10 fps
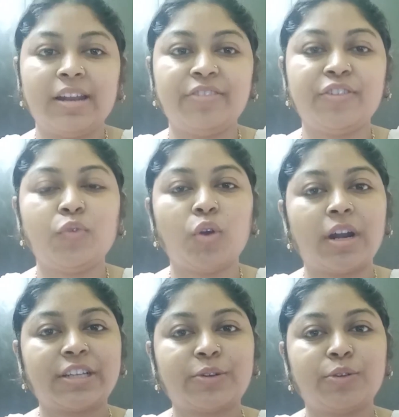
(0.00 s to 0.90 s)
এভরিওয়ান
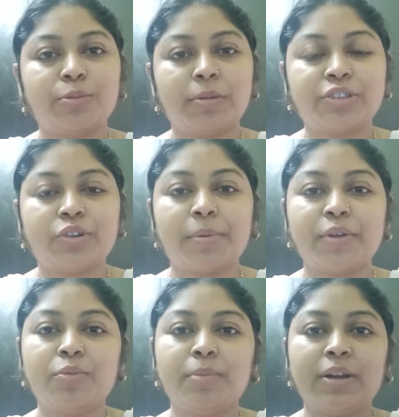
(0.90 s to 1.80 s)
আশা করি তোমরা সবাই
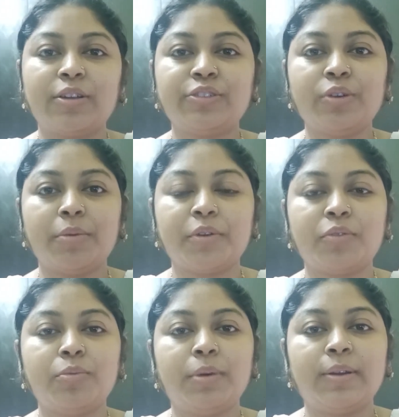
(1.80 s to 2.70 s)
খুব ভালো আছো আমি
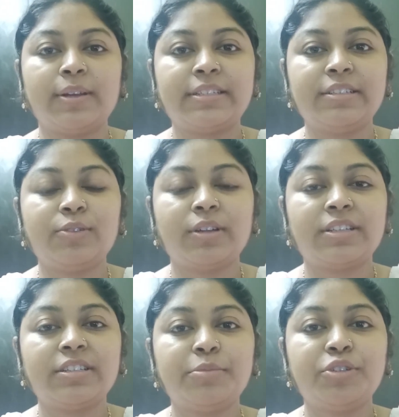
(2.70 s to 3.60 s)
খুব ভালো আছি তো
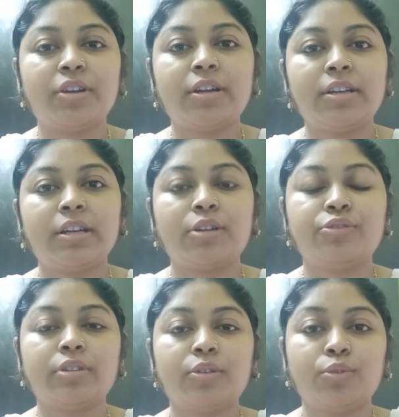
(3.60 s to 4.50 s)
আজকে যে বিষয়টা নিয়ে
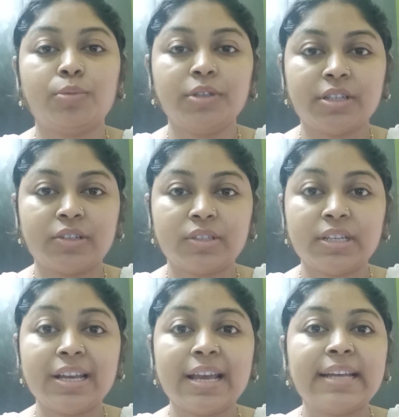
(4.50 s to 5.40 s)
আলোচনা করব সেটা
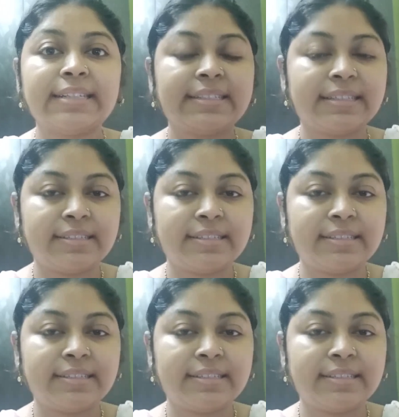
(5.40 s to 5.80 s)
হচ্ছে সিড